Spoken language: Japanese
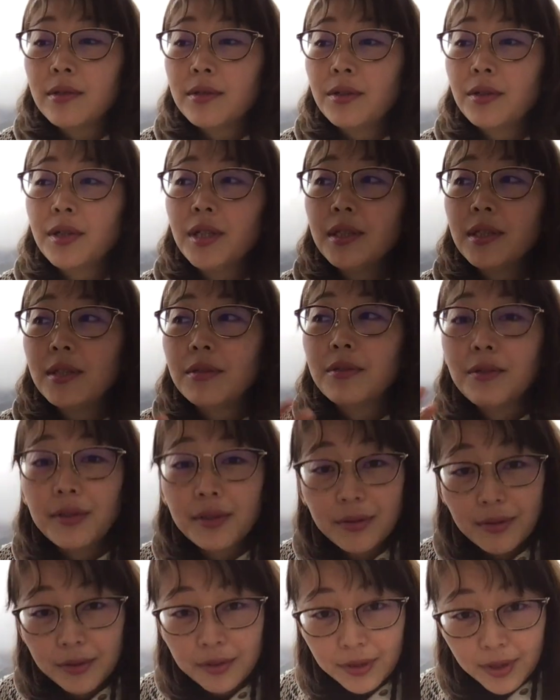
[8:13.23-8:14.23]
それってどう
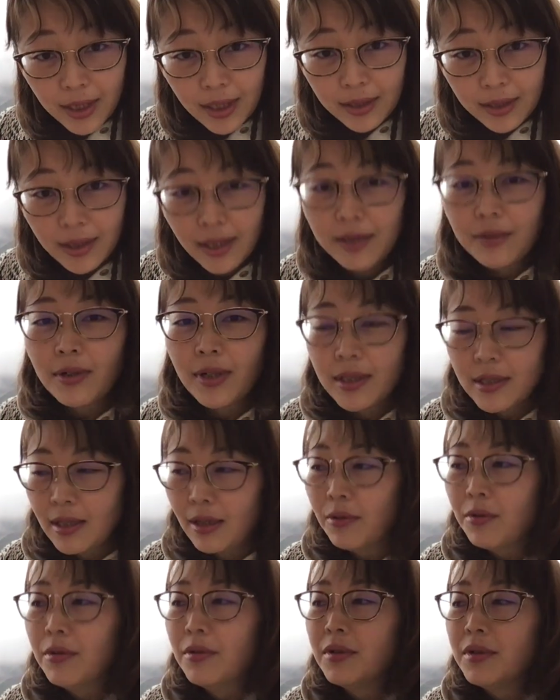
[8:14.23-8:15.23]
いうことなんだとかさ、
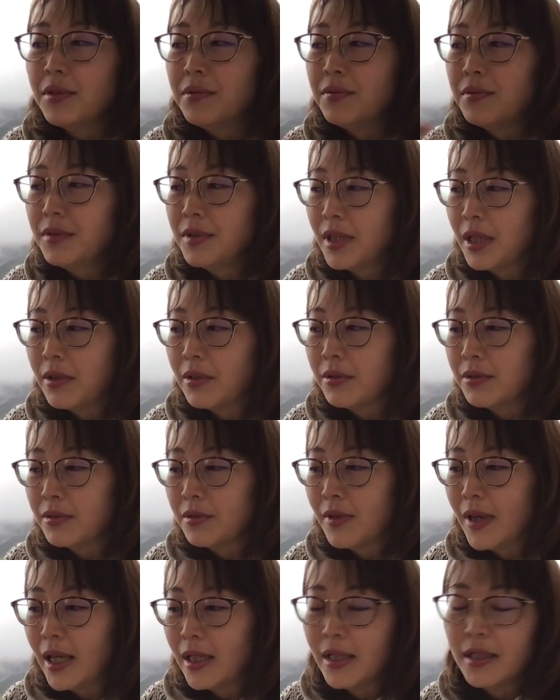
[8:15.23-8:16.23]
こういうふうなこ
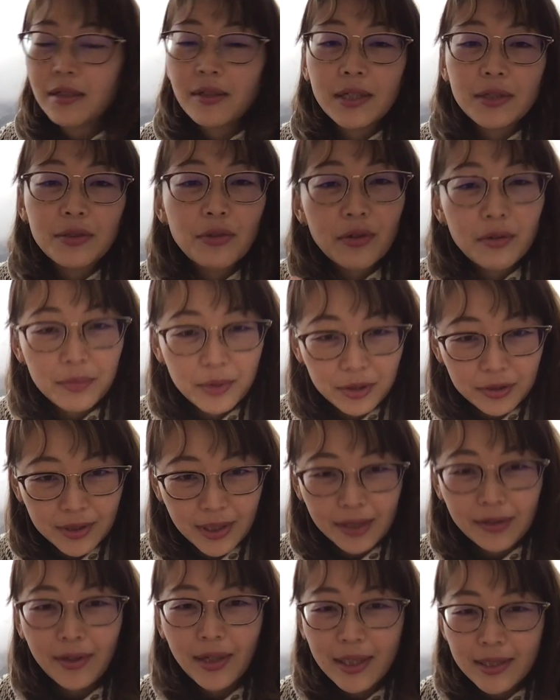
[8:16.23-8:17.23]
とはあなたはどう思うん
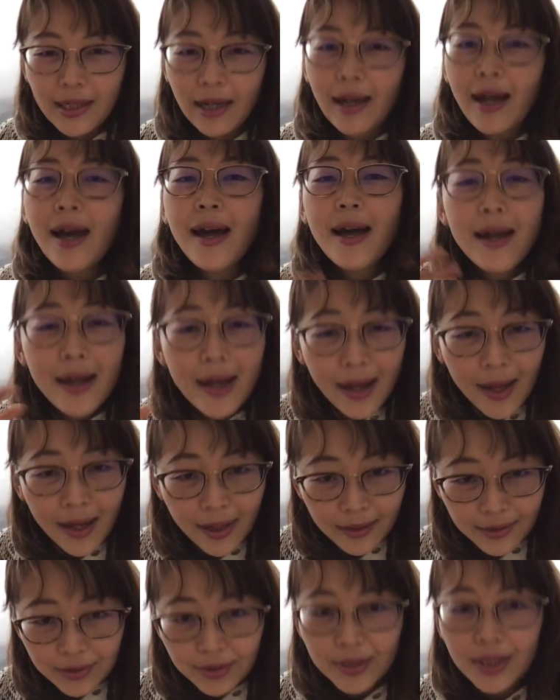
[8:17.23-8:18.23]
だとかさ、考
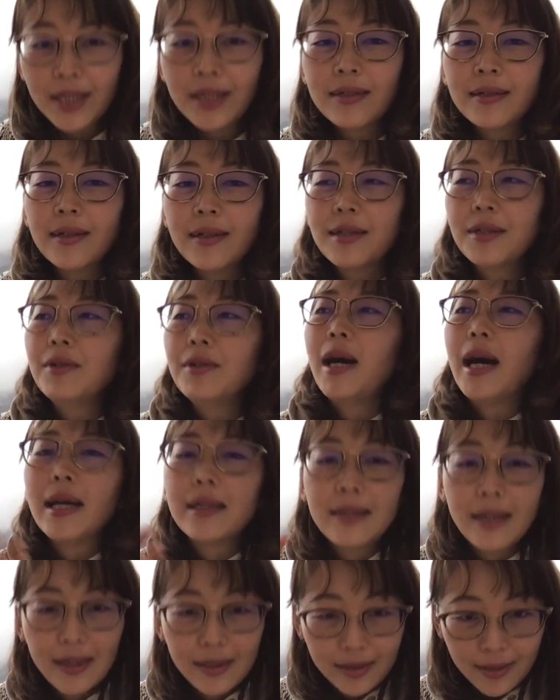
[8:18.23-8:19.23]
えるきっかけを
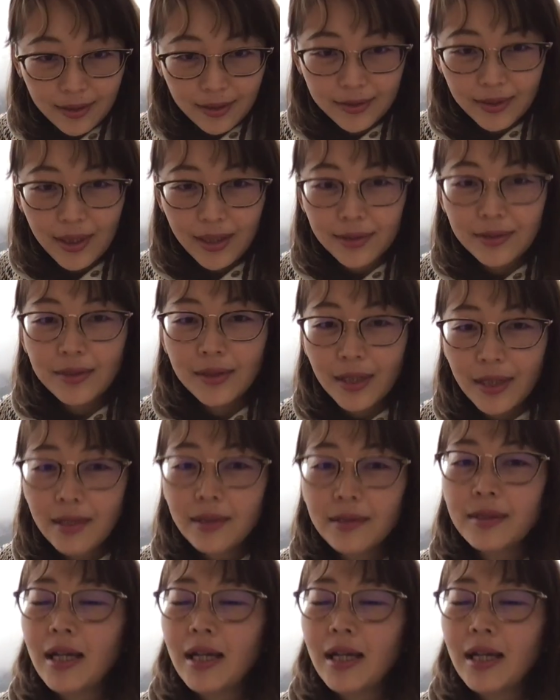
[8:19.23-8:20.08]
与えてくれるね。